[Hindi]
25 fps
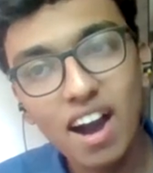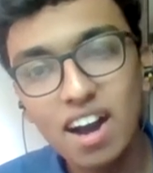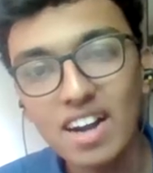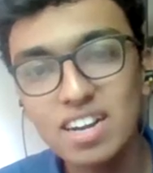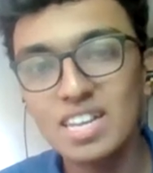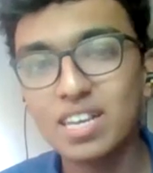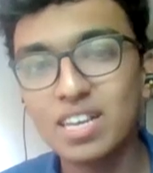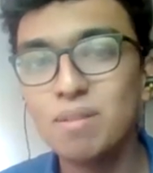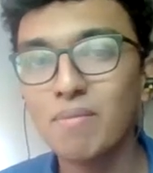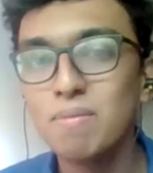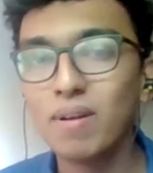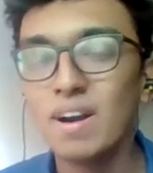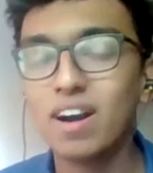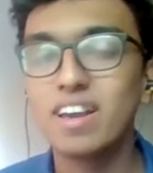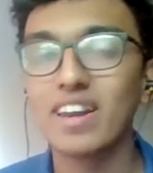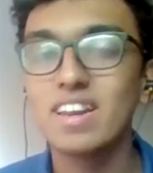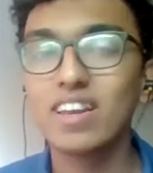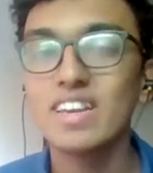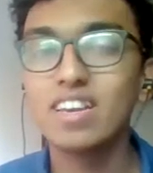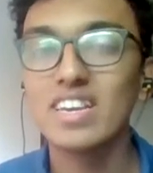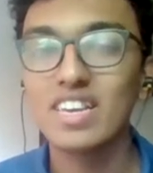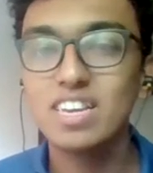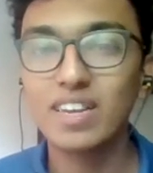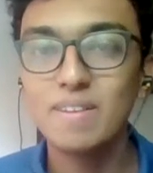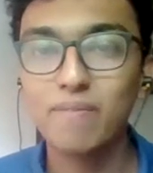आठ ही बार
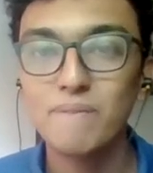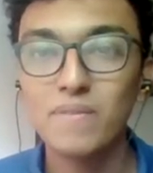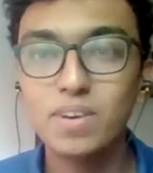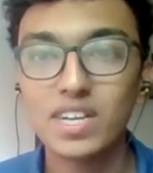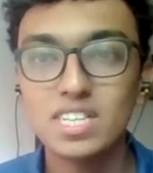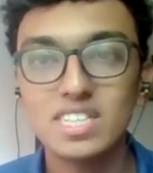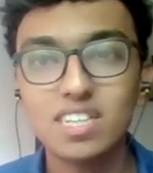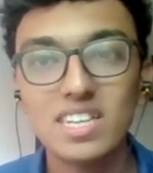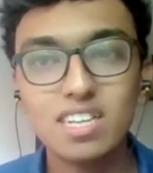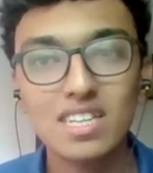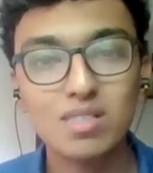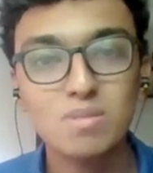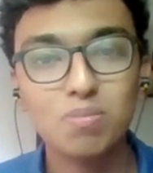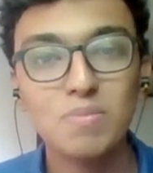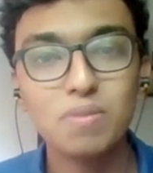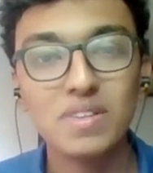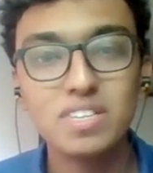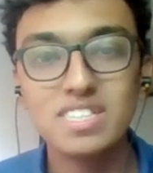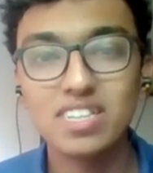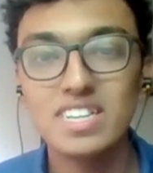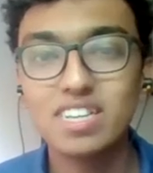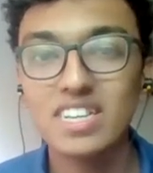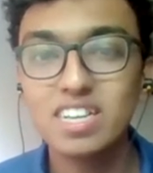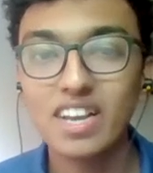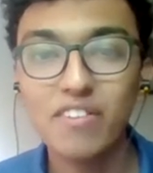पचास
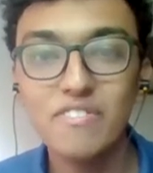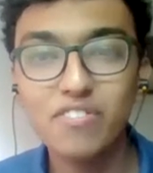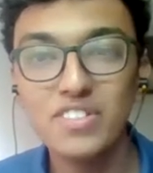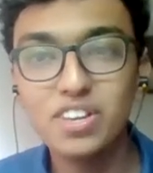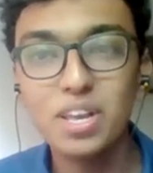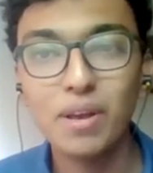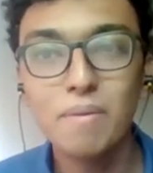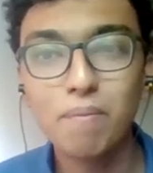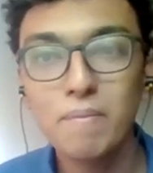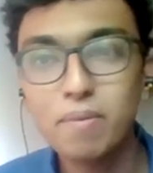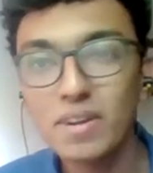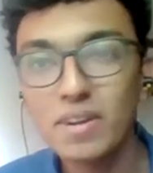परसेंट का विनिंग